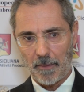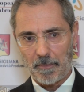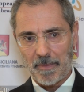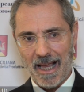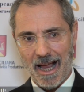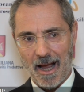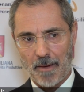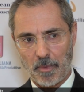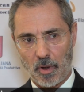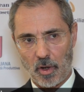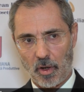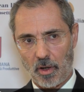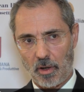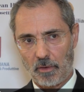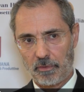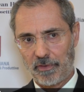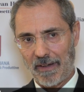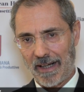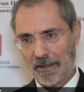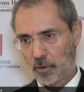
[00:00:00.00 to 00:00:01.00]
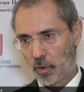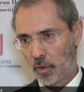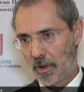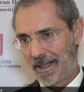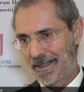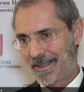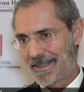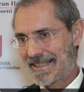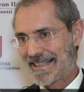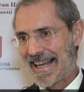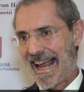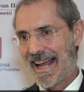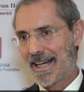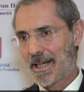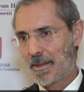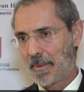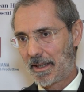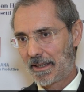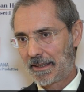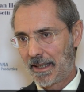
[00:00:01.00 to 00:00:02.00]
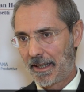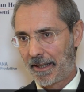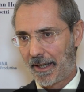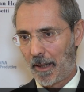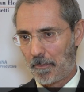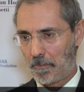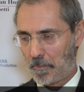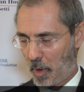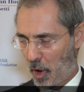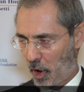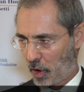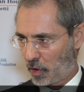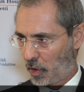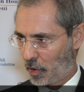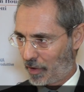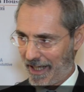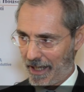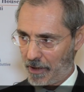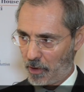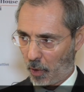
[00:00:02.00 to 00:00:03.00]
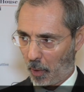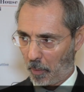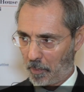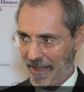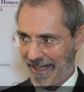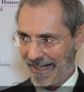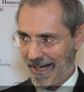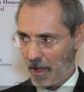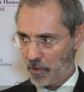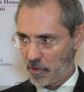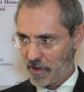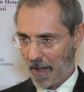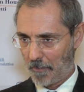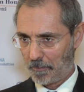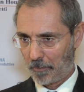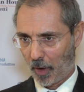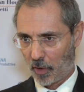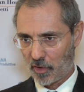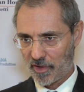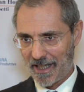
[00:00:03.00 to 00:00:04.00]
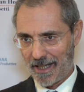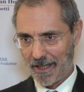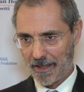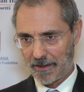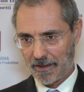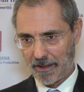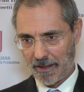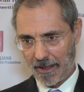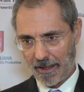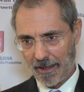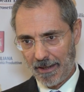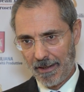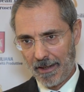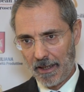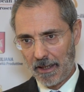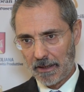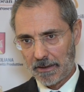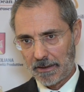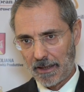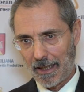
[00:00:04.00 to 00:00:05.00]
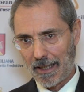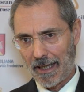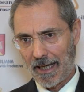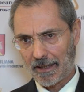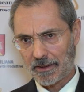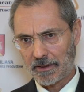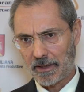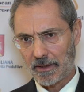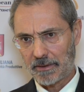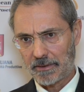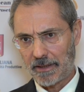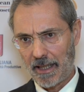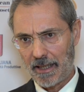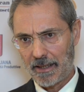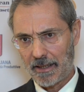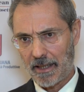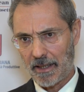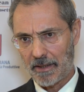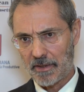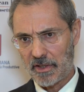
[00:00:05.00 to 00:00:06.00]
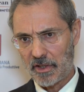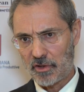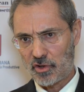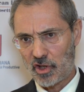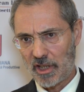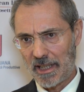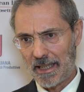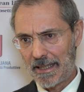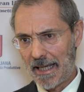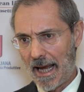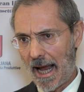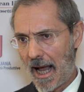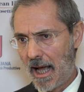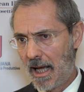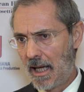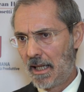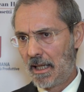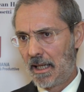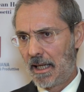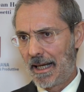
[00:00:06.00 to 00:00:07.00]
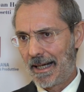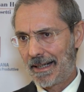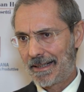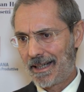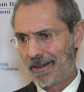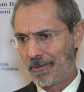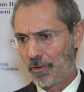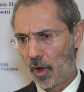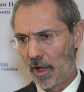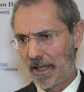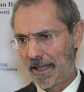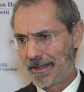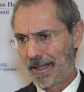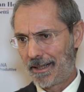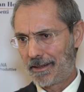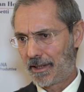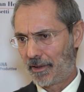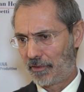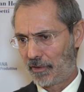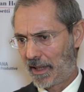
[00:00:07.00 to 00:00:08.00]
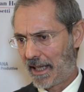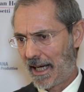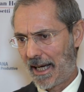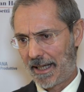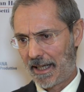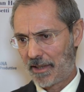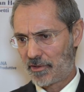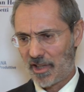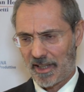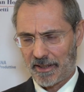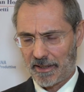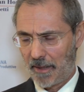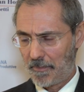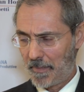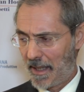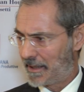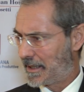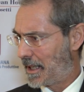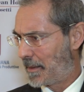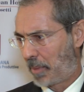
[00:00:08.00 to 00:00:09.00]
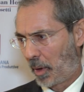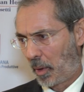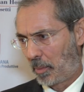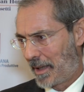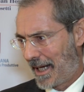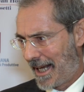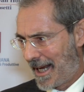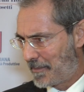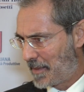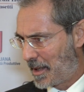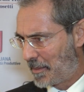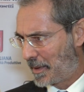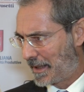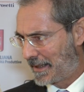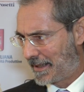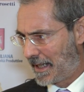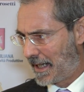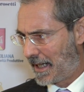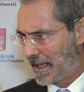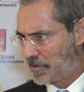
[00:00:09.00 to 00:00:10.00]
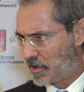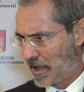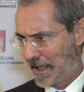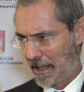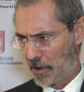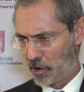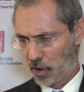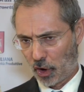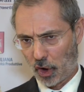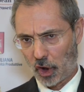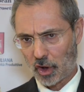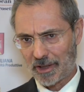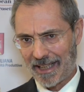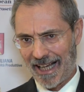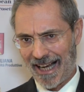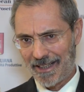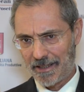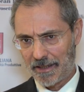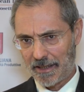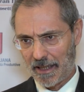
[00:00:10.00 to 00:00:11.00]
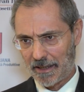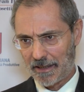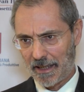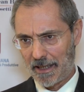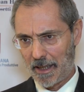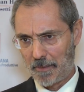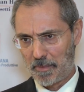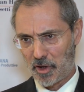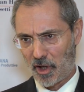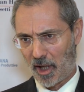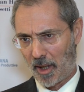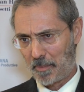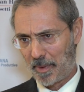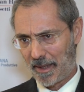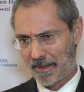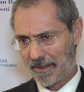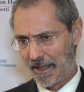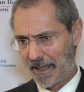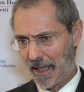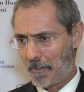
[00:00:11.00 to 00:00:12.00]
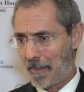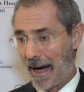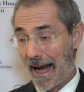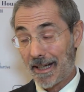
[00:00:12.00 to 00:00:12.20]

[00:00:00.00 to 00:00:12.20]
abbiamo fatto una disanima nel rapporto degli European House Ambrosetti dell'Acta Tank Sicilia eh, che vuole identificare certamente i problemi perché ce ne sono tanti e da lì bisogna partire ma